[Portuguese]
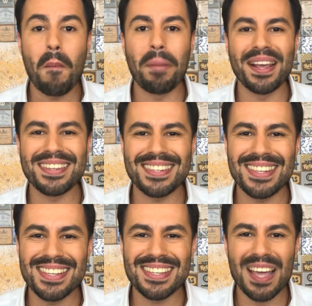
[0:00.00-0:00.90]

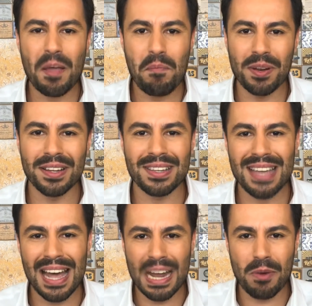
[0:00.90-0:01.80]
precisa
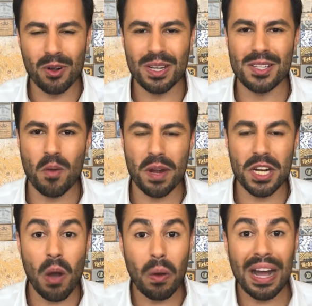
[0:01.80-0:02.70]
implantar na manutenção
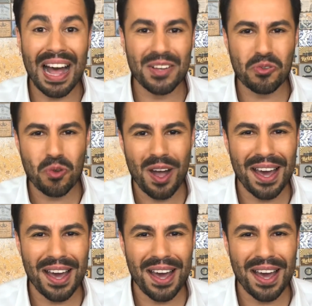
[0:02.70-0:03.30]
predial caso